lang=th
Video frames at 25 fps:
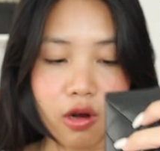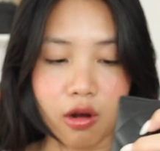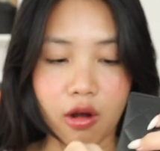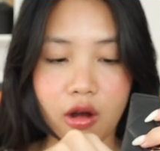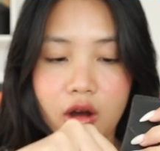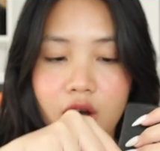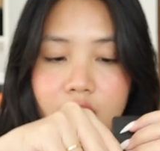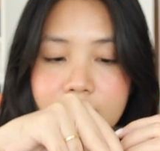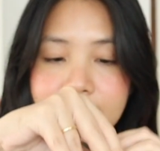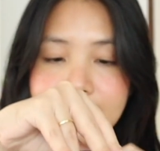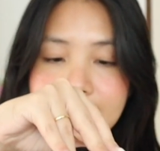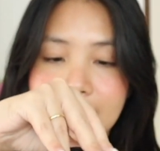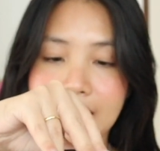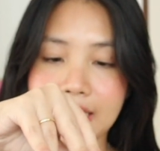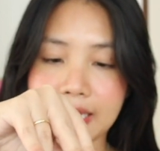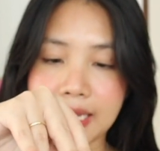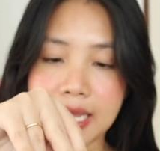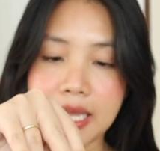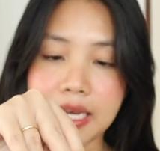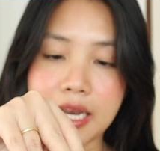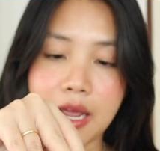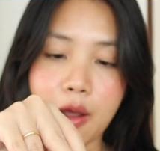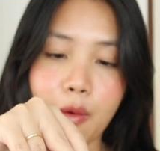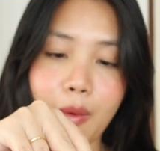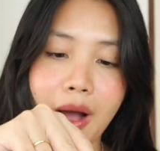แล้วก็สังเก
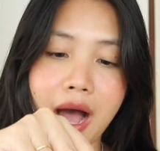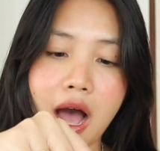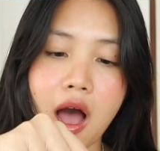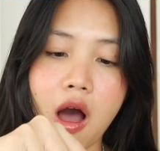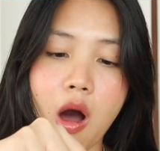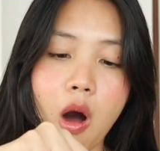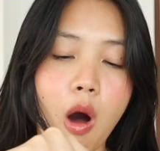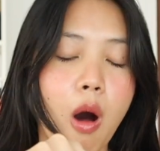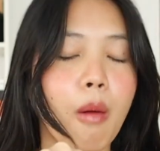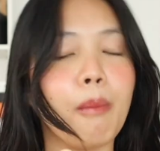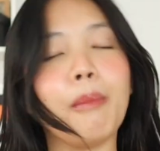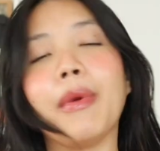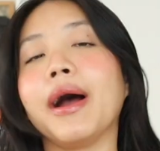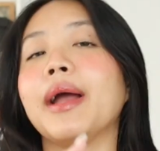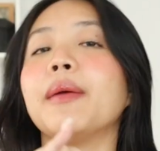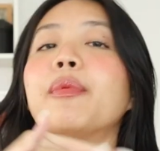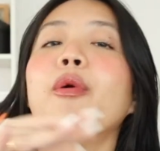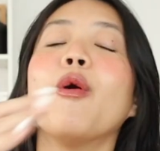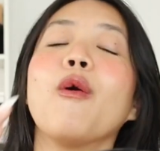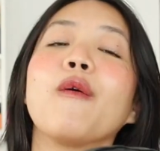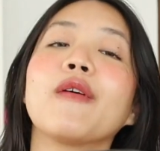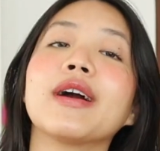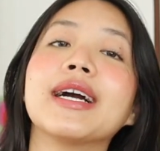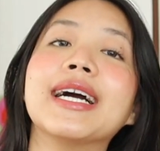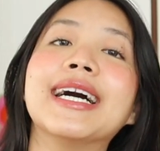ตได้ว่าออมไม่พ
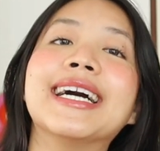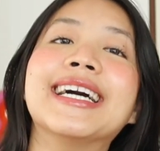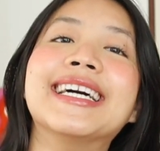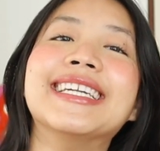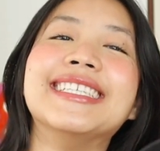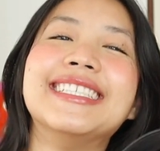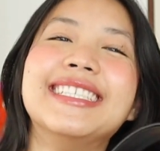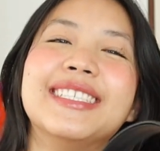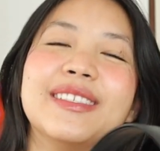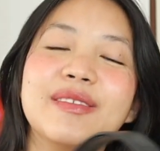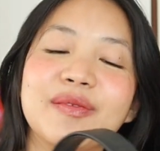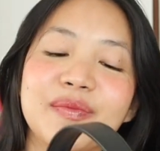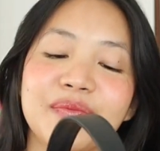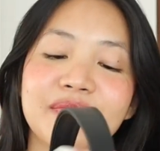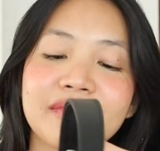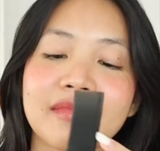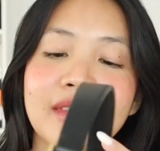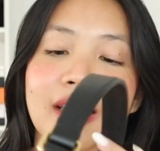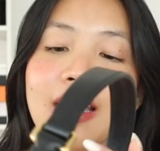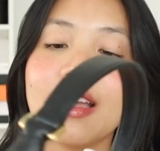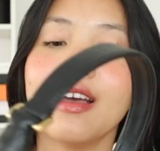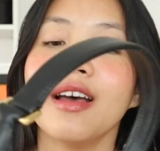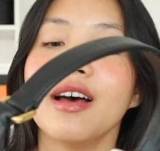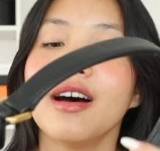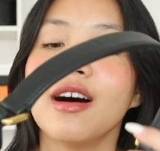กเงิน
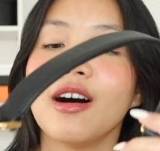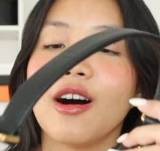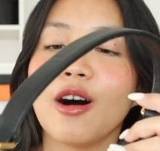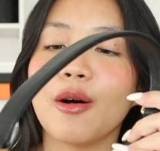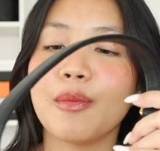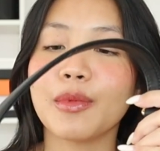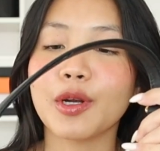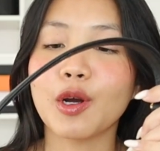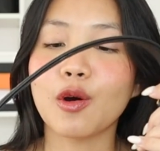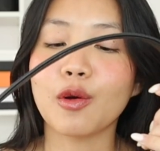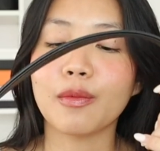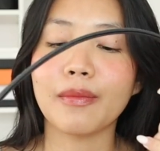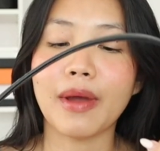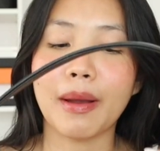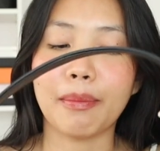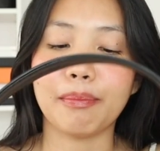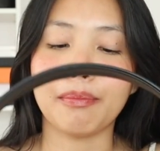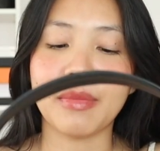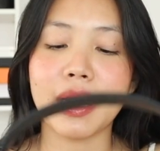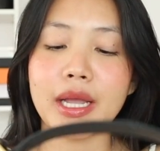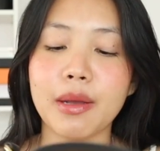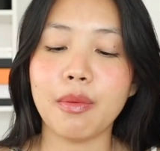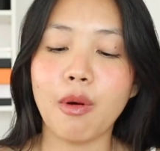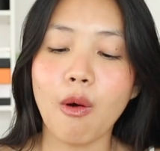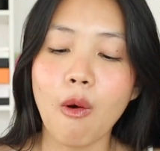ออมเป็นคนแบบ
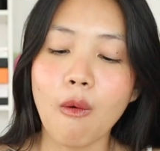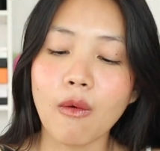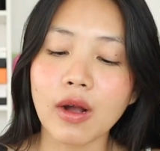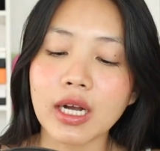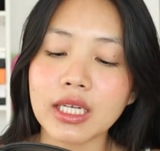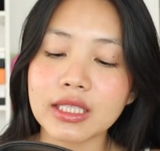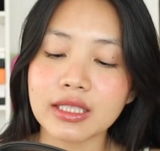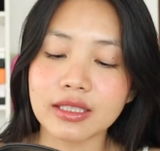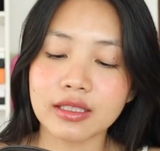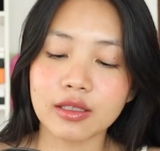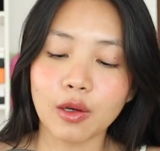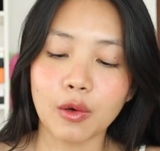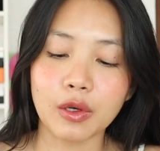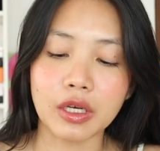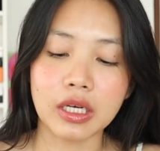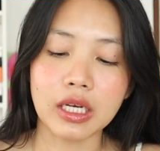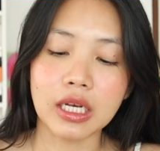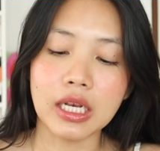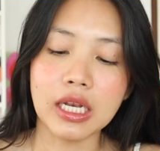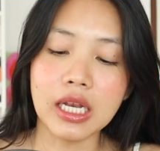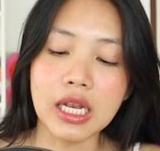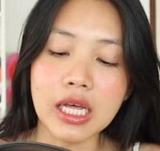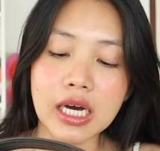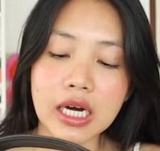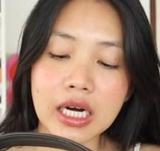ไม่พกเงินสด
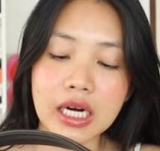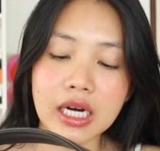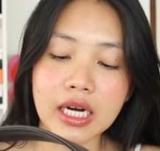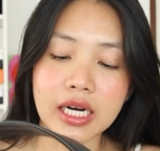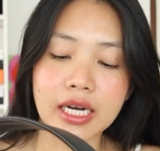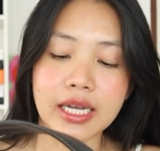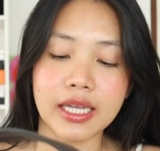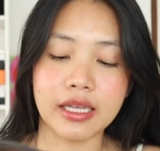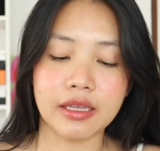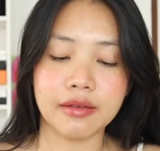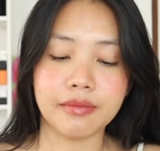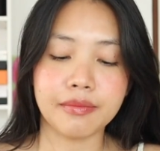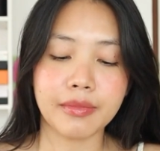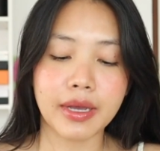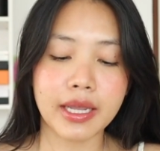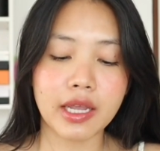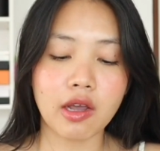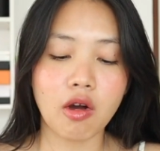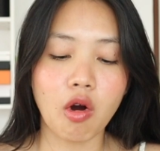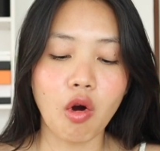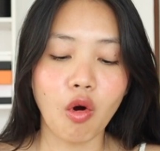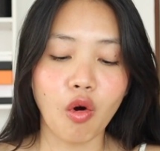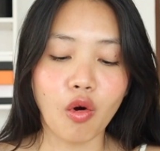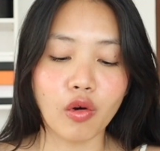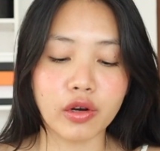เลย ไม่
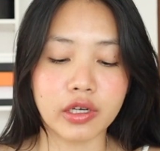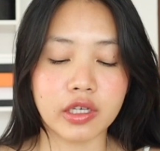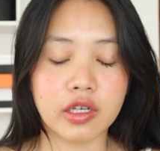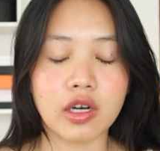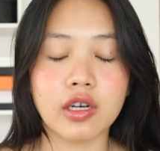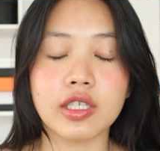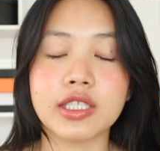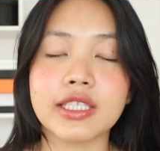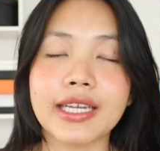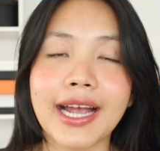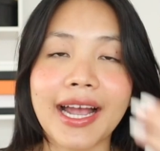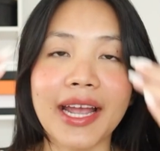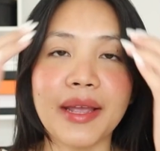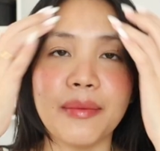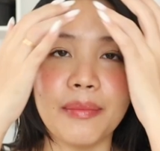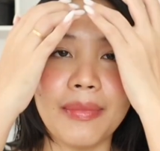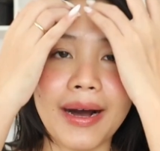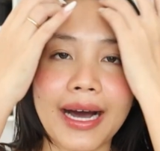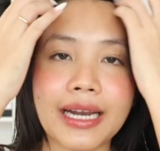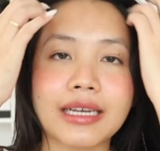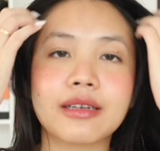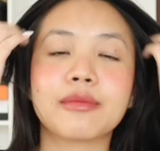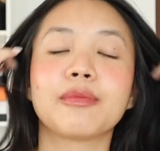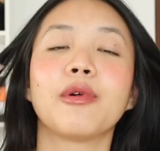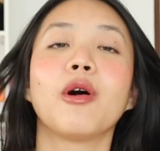โอนก็ใช้
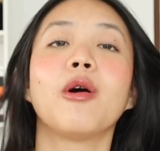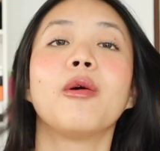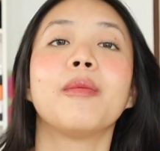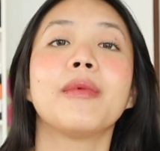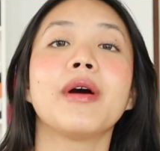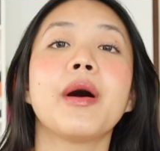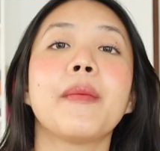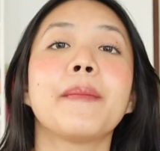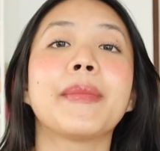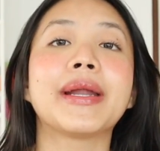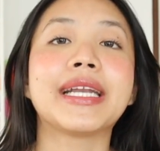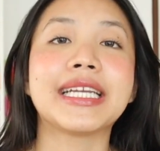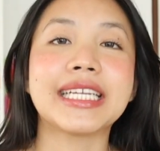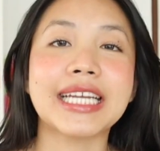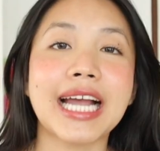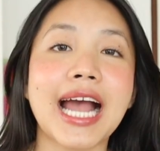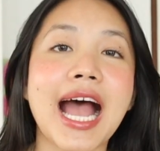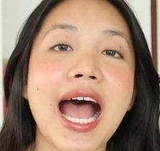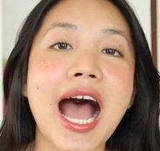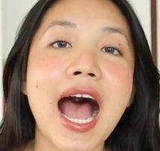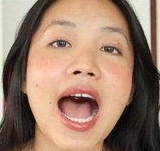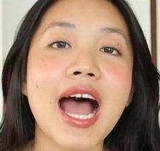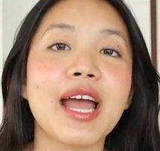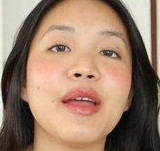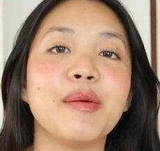บัตร เพราะว่ามัน
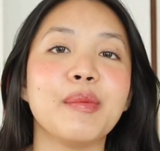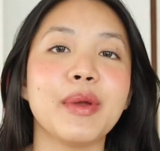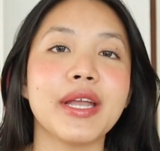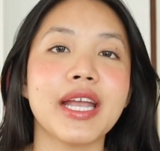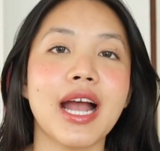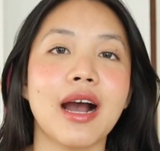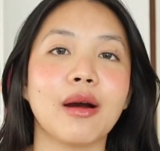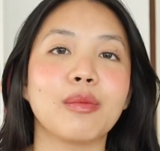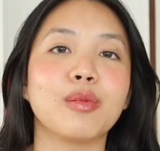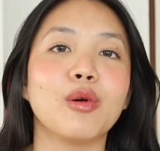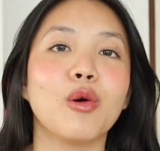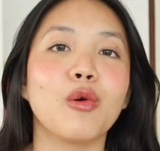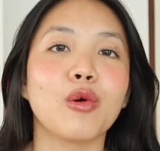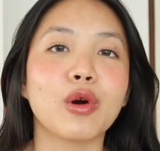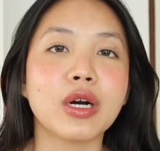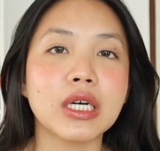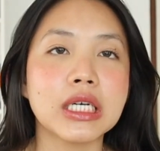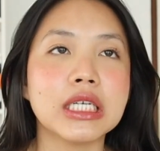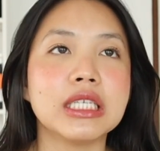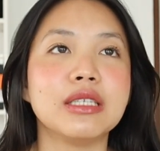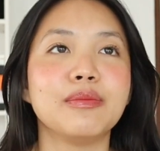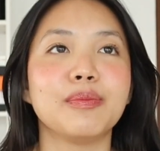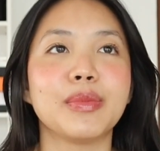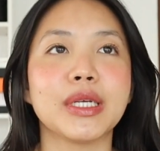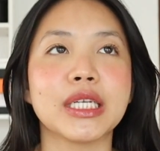ง่าย ไม่อยากพก
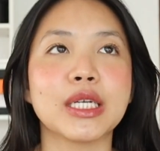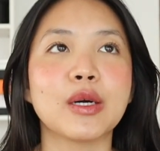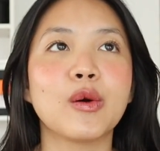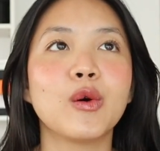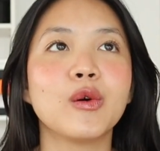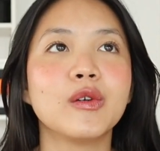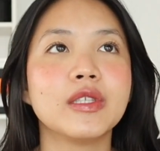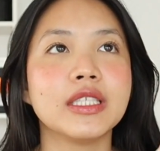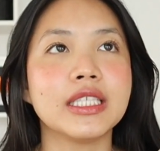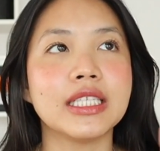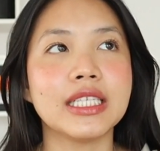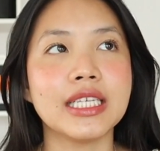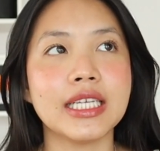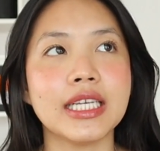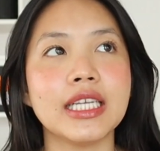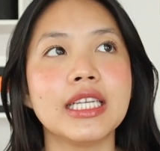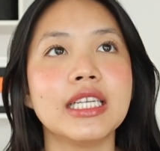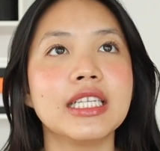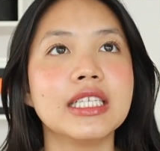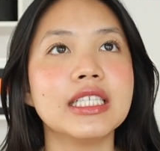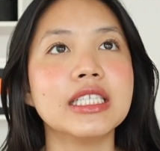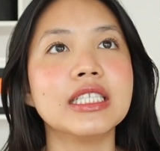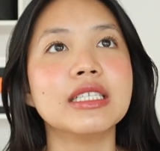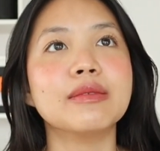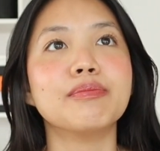เงิน เป็นคนขี้
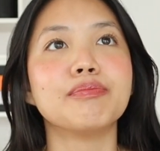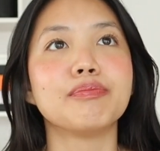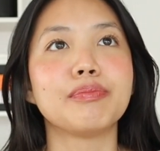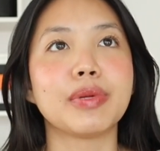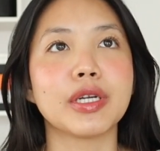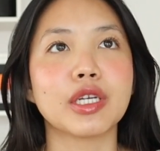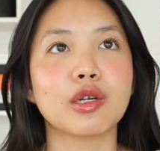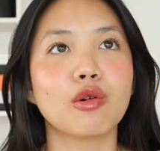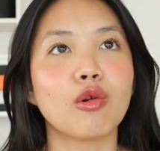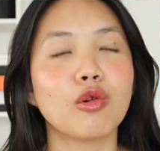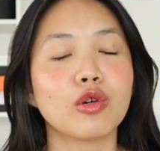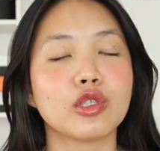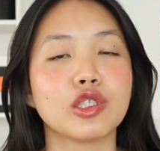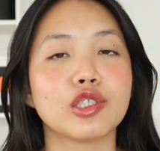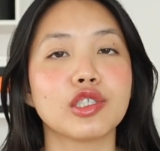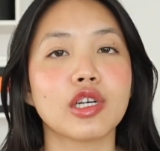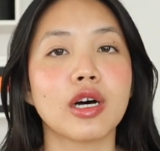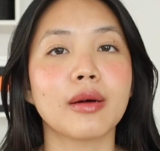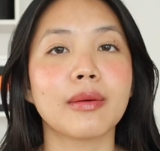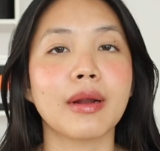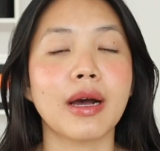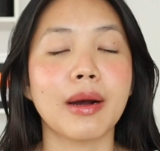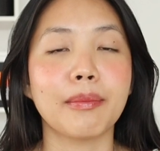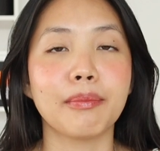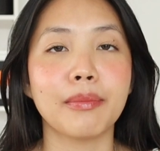ลืม เป็นคนชอ
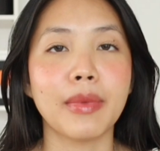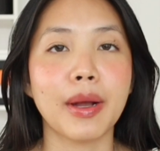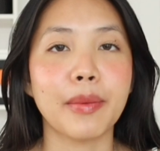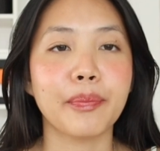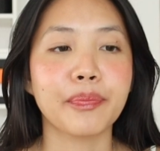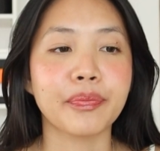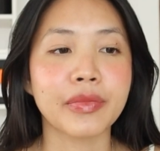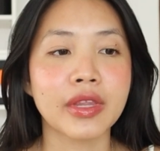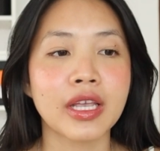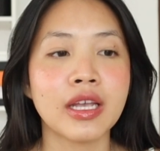บทำแบบ